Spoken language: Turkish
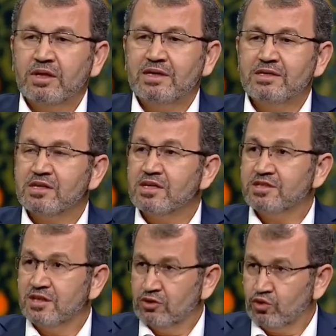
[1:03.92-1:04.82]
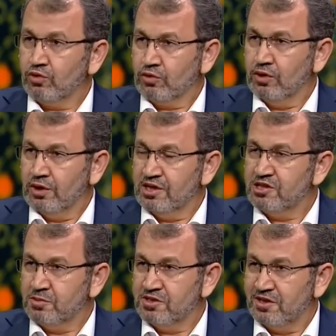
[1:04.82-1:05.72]
insan zihni çok
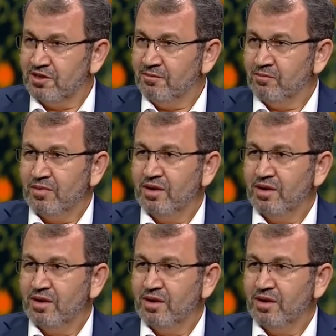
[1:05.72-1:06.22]
ilginç bir zihin.